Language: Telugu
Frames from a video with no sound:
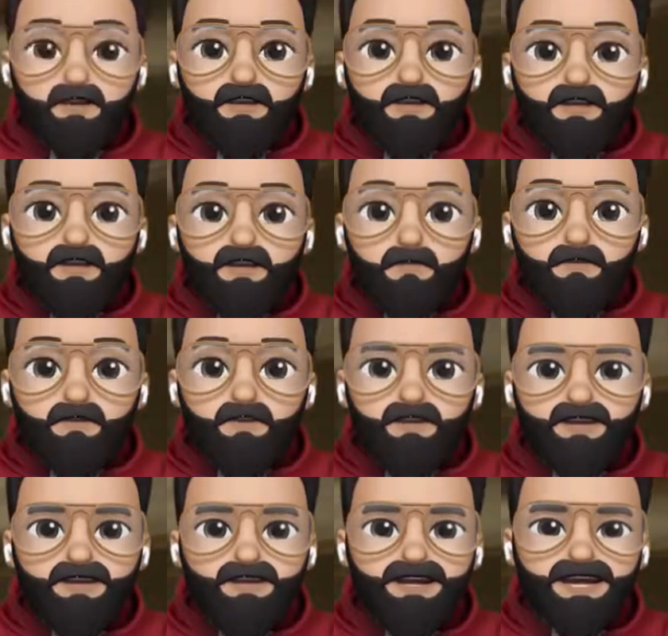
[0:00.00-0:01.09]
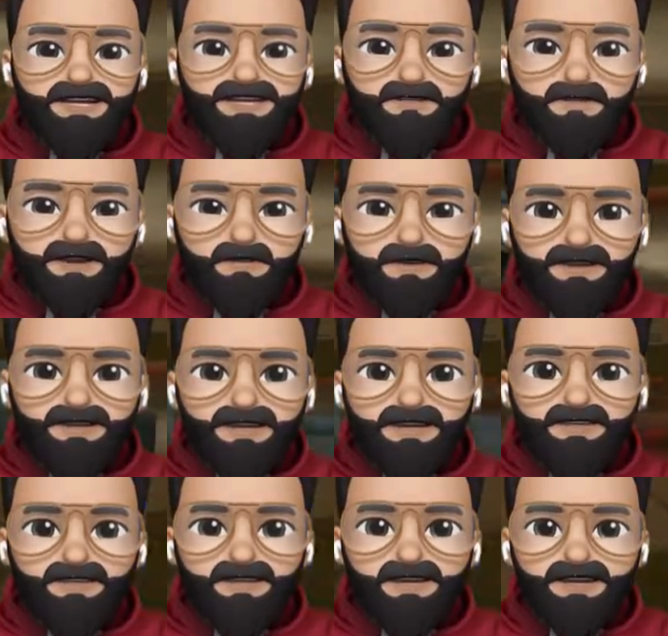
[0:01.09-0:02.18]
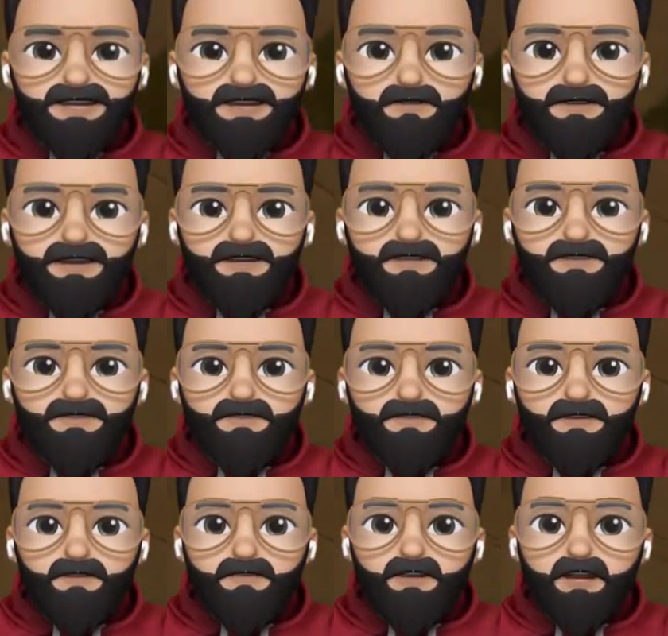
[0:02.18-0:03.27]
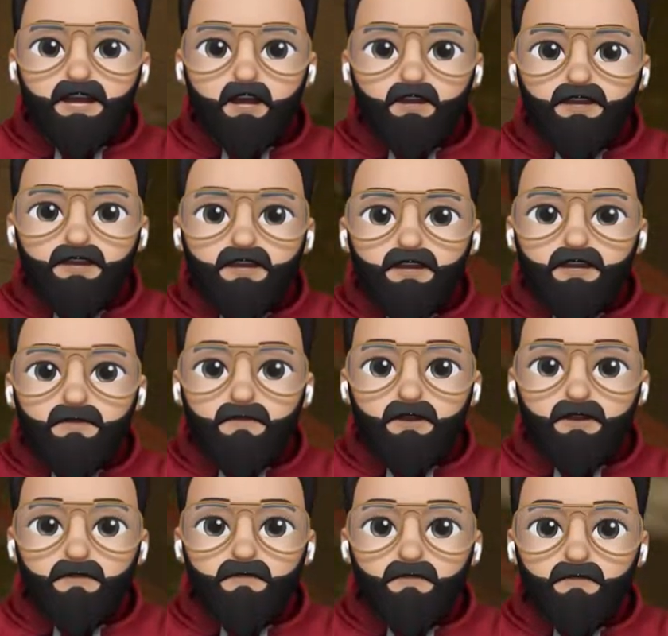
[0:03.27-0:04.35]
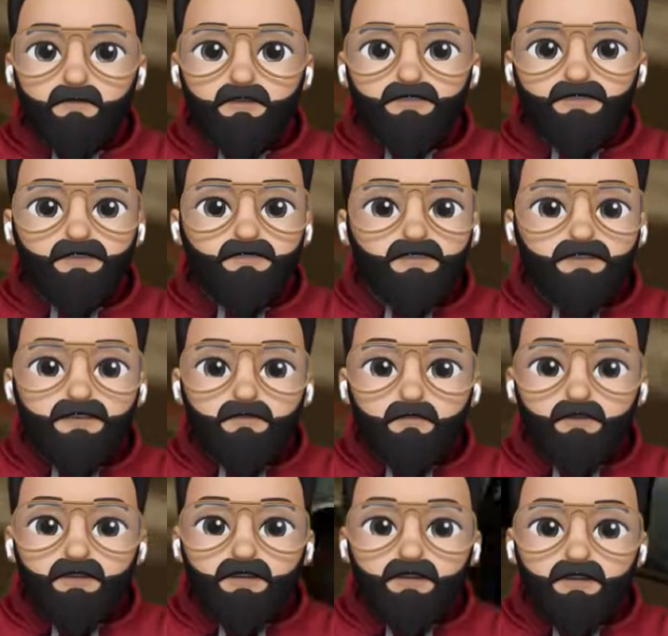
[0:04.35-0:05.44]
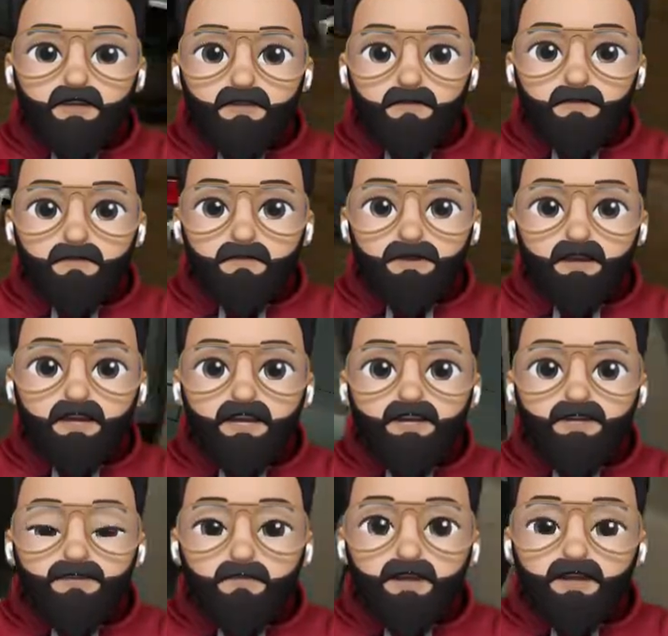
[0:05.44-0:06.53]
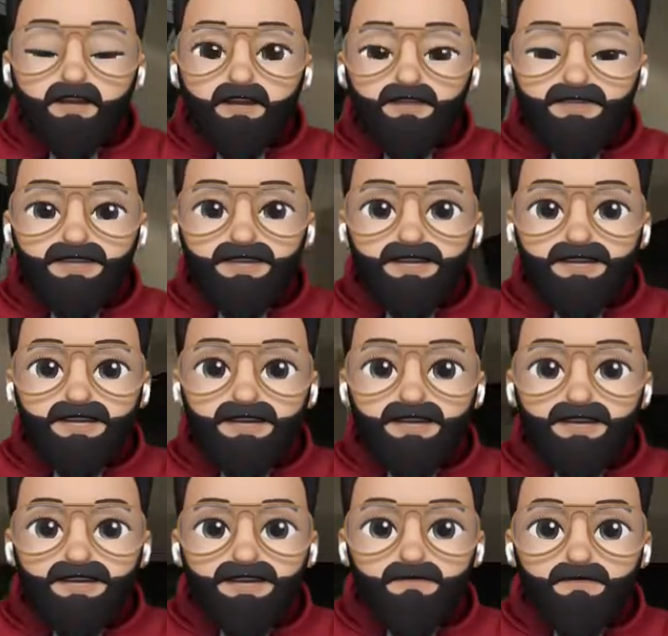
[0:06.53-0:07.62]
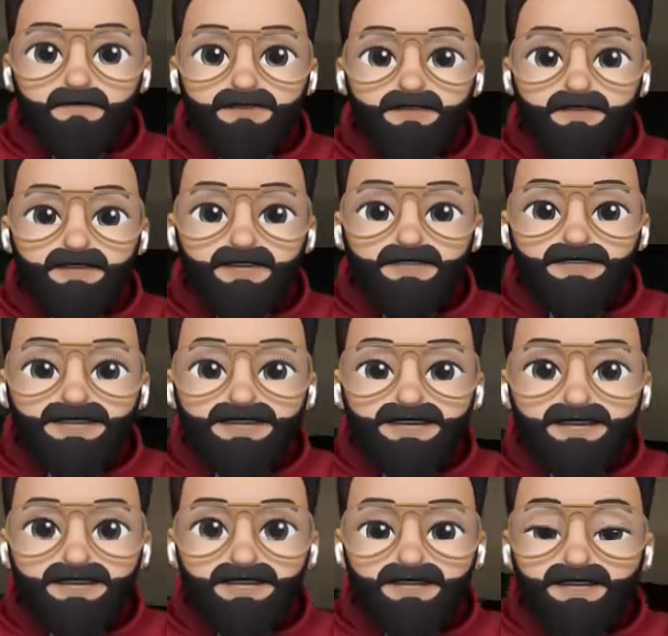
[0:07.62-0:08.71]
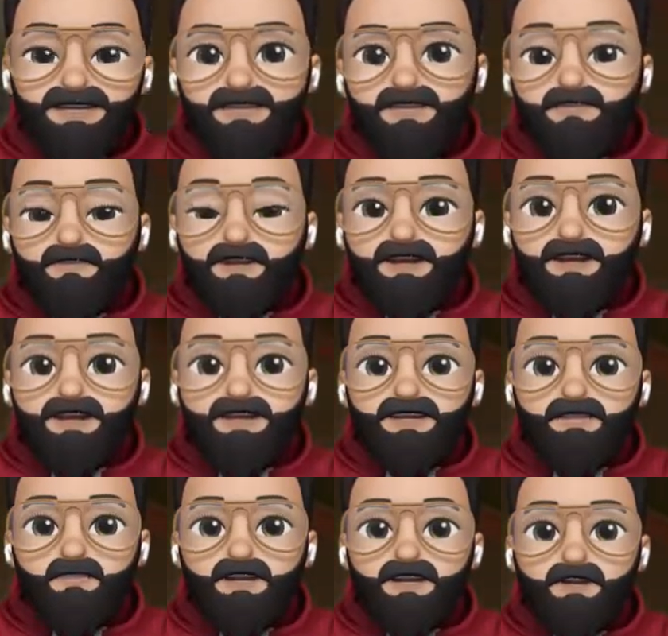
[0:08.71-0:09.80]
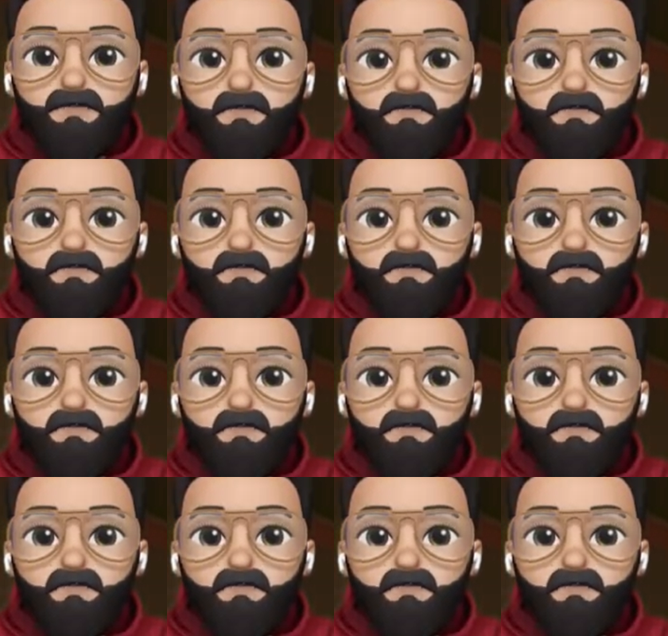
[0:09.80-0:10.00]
పక్కన కార్ అయిపోయింది అక్కడ ఐ సింబల్ పెట్టారు దాన్ని పట్టుకొని చూద్దాం ఓకే మనం వీధిలో పోయే పిల్లకాయలతో మాట్లాడచ్చంట ఓకే సరే అట్టయితే మాట్లాడేద్దాంలే